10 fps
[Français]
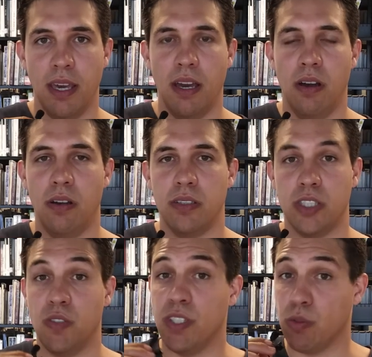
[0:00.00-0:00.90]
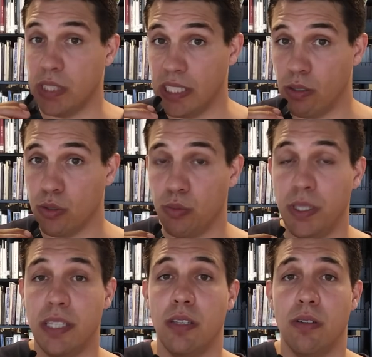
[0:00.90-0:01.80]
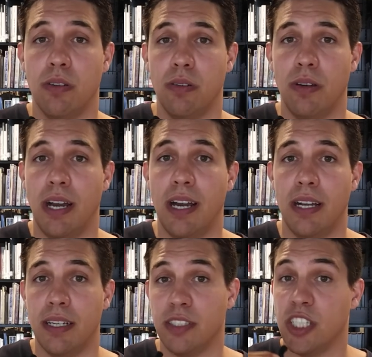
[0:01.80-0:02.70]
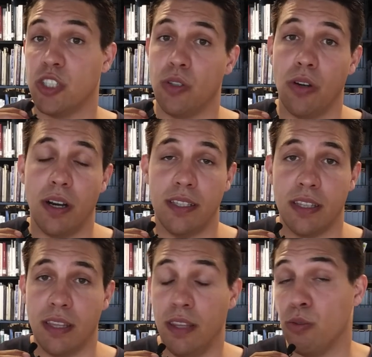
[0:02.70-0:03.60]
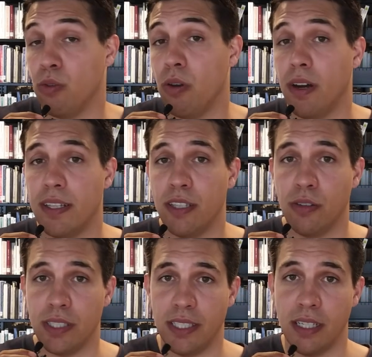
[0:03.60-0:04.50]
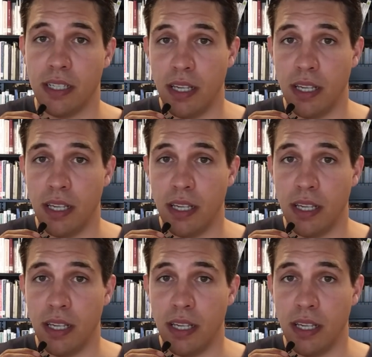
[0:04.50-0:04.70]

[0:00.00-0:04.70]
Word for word: Euh, je vais choisir ensuite euh, un chercheur, un auteur, un théoricien.